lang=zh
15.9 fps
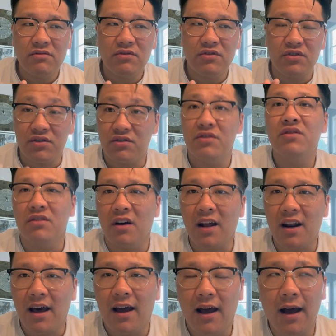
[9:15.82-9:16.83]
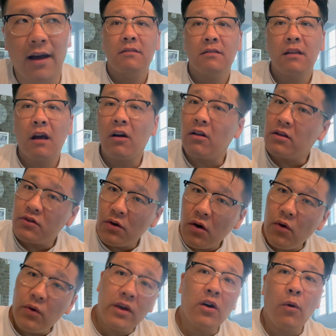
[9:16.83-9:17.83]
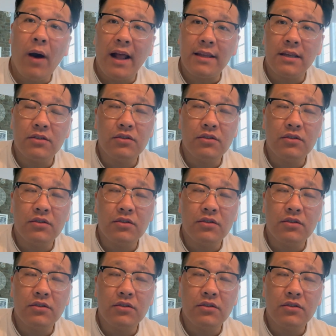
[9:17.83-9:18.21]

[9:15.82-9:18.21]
值得了啊。到了最后一个话题，